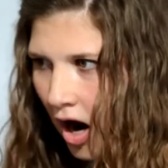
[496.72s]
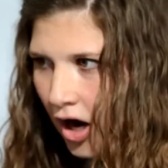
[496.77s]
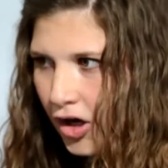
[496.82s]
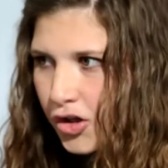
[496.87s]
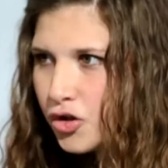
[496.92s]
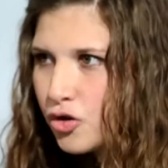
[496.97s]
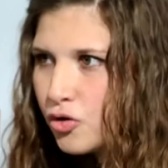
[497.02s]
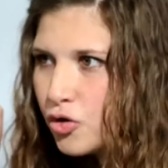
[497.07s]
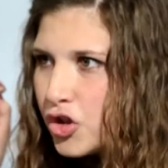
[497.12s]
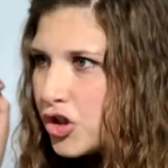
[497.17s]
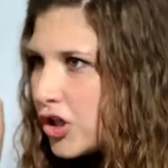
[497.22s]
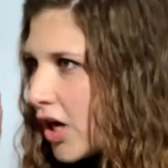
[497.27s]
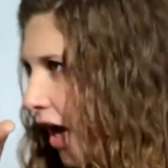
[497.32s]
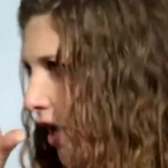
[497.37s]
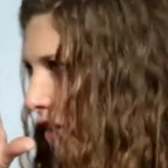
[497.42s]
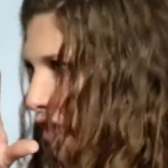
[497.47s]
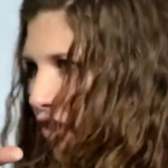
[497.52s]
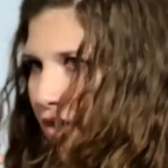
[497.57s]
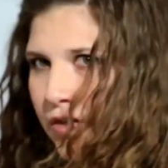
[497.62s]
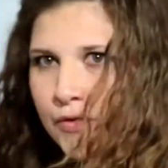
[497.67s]

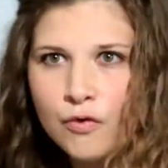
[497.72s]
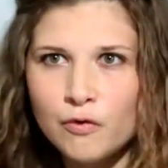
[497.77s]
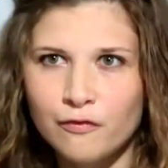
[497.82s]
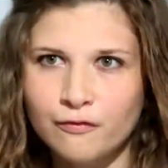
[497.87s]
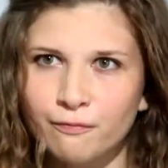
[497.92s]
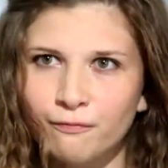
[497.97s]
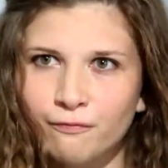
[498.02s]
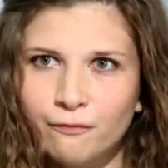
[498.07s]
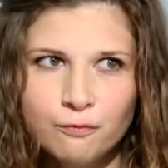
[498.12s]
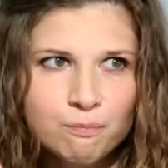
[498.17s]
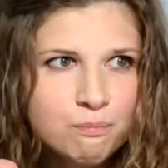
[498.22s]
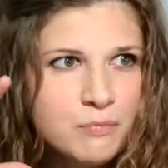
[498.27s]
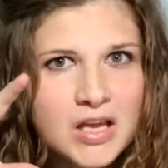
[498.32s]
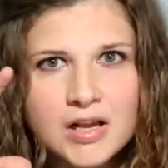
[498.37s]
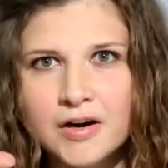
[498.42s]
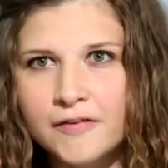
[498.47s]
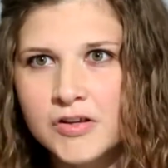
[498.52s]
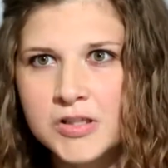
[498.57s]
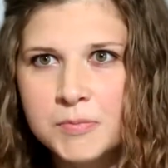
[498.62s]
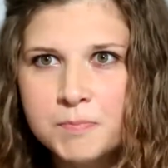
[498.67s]
ощущаешь его
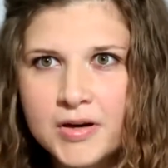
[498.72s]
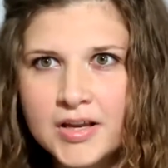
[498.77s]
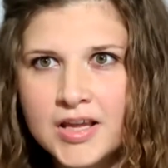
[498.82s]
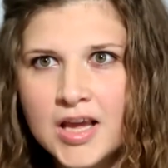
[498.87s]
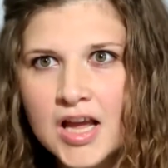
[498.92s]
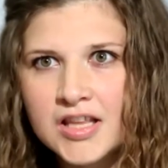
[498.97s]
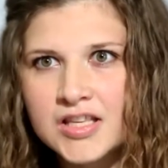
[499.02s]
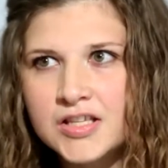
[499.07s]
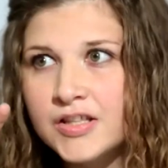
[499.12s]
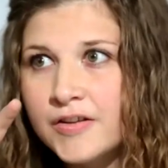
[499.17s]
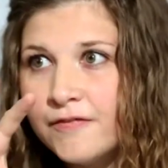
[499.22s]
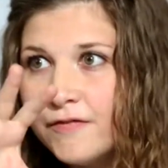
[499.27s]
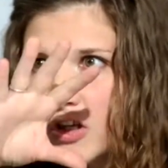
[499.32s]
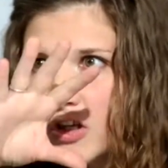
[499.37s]
мировосприятие, ты